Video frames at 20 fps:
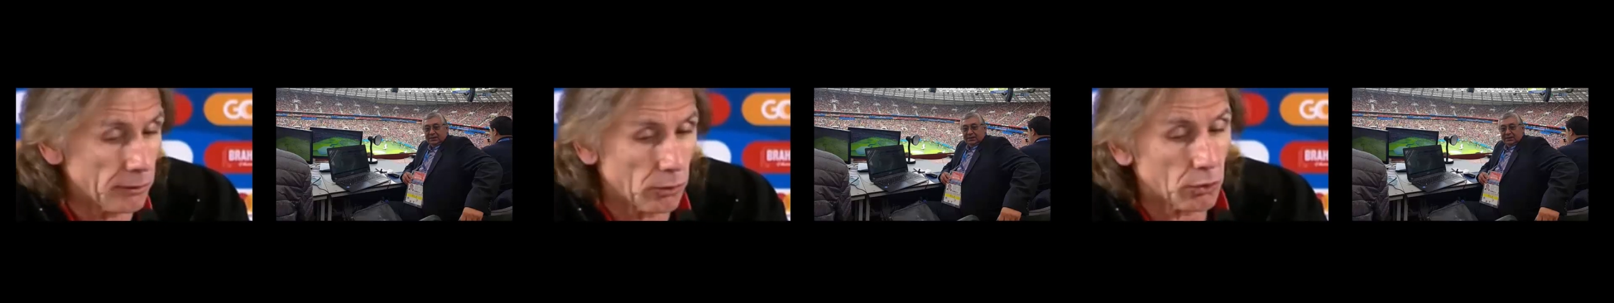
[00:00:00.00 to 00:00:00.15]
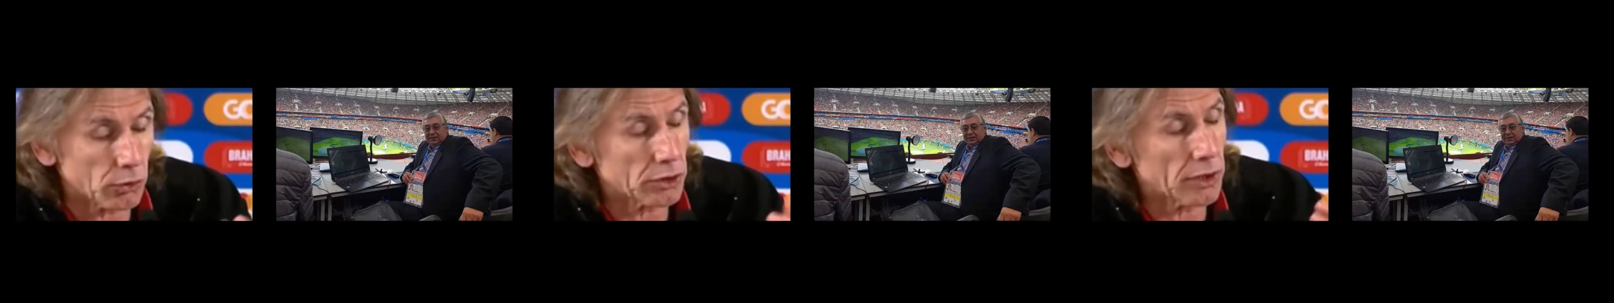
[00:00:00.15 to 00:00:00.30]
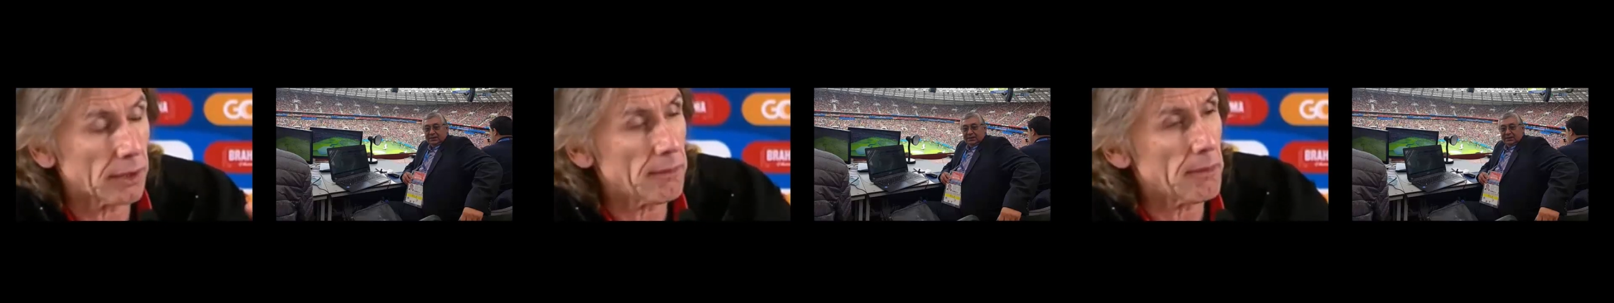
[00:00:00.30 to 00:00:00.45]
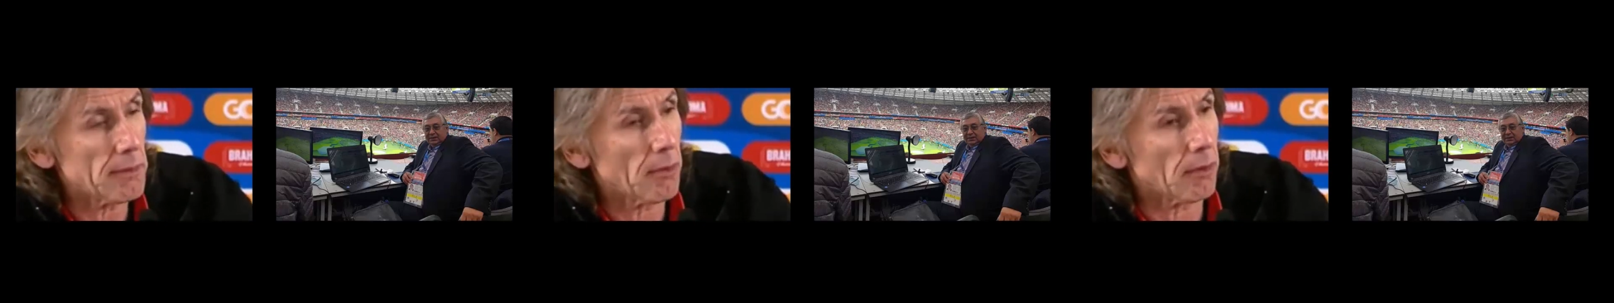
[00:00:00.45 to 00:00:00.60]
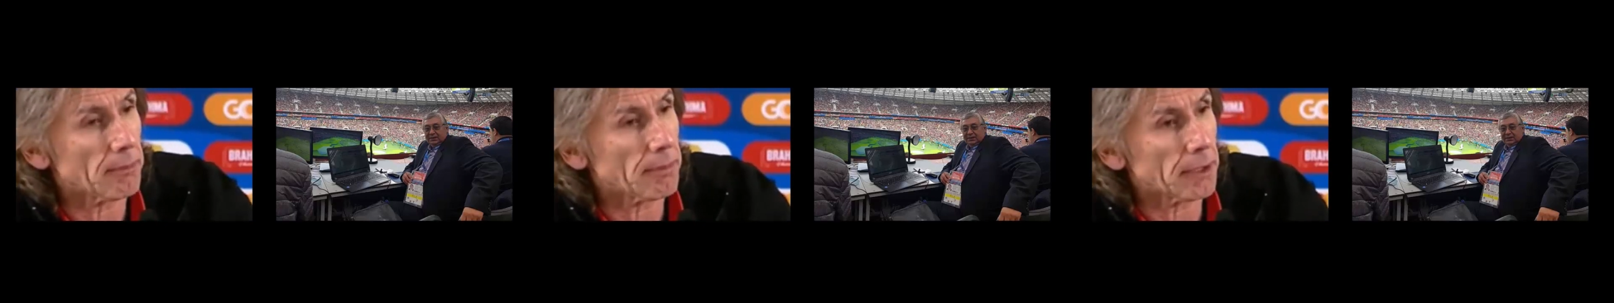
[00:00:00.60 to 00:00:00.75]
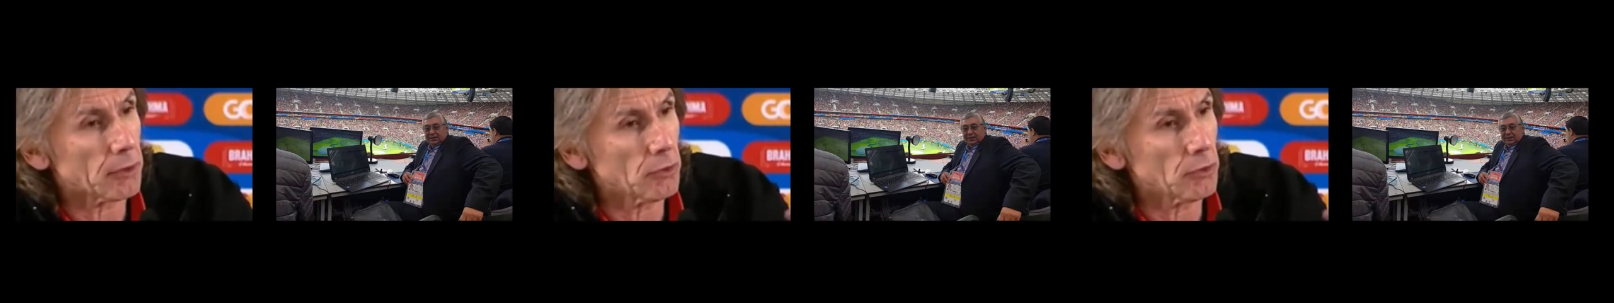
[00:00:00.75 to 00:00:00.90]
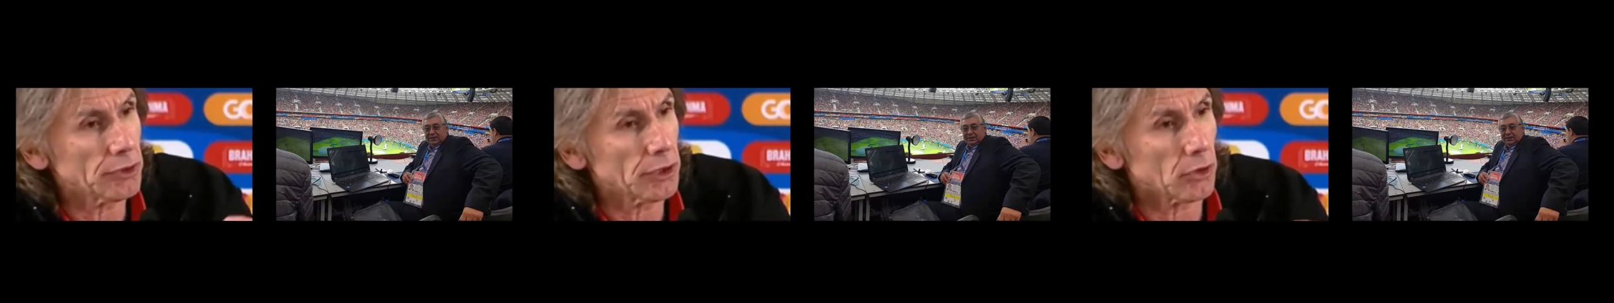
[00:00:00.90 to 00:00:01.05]
Usted mismo
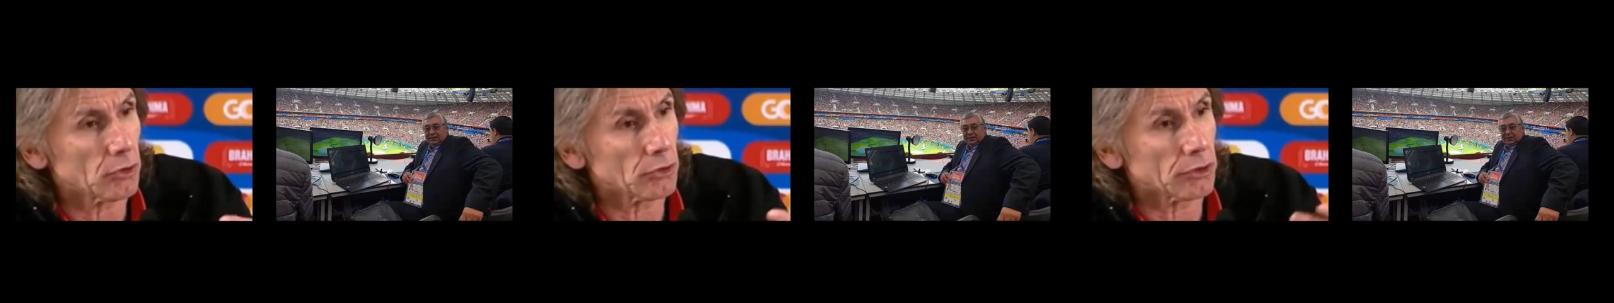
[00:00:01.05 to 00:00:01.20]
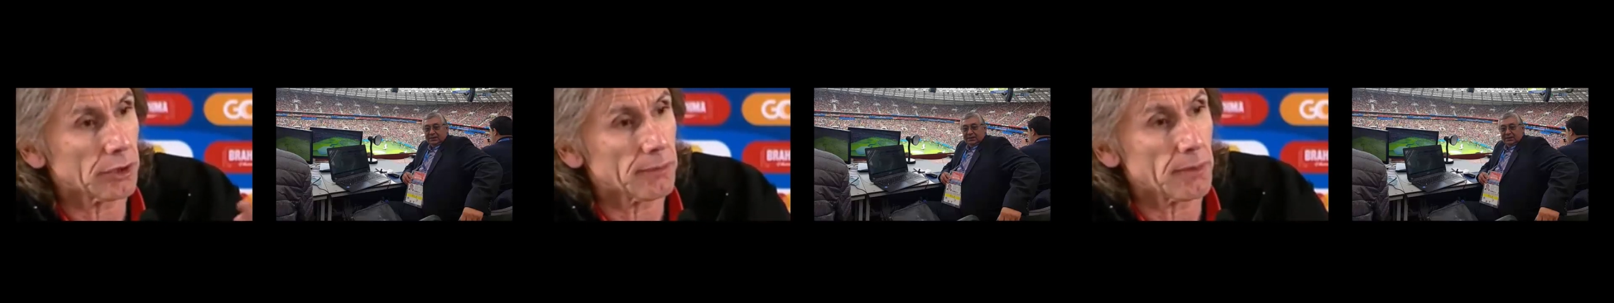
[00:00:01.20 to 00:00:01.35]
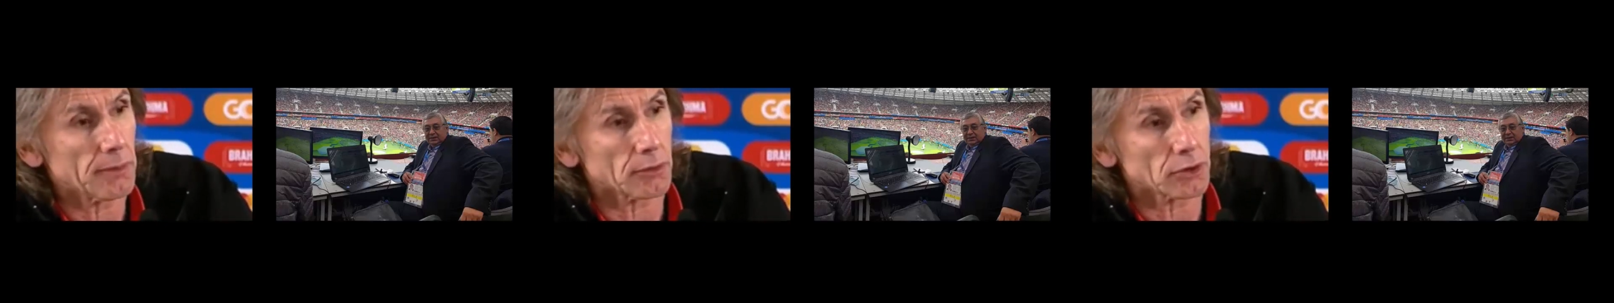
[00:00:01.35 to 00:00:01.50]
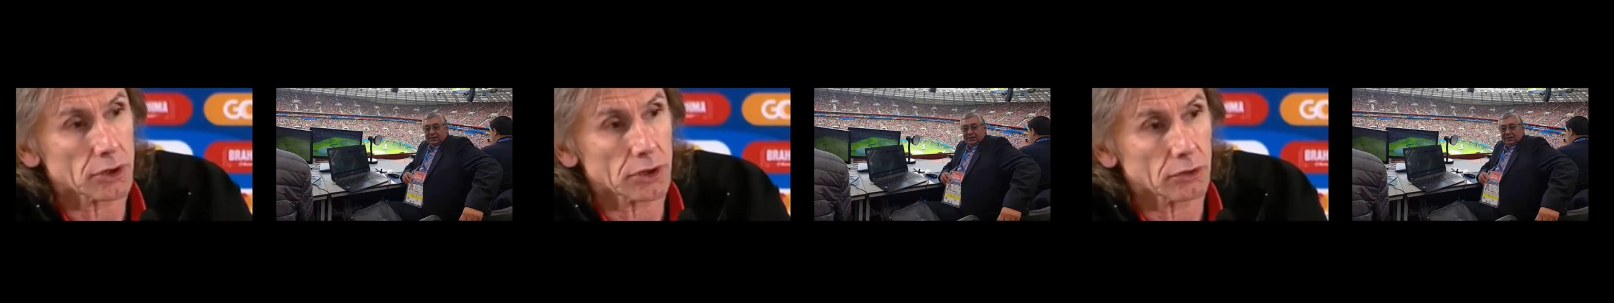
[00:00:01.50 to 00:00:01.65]
pregunta y usted mismo se